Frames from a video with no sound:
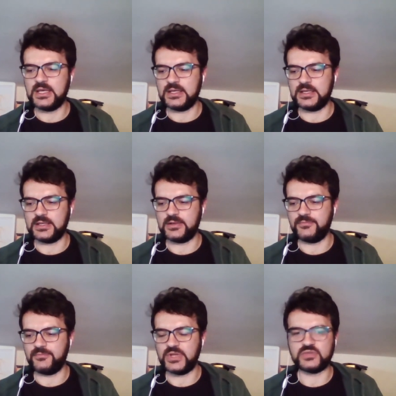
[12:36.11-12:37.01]

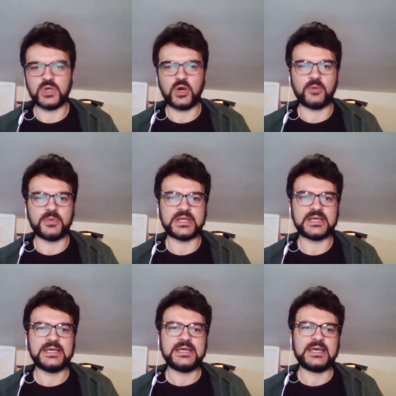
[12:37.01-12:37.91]
ehm, delle sue
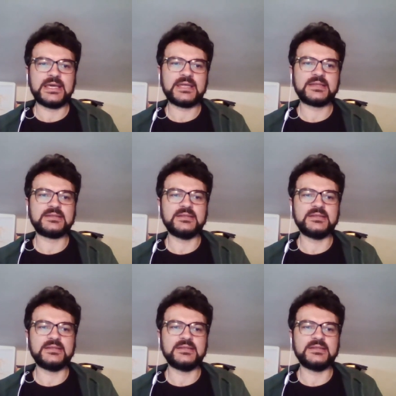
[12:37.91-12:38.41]
opere, e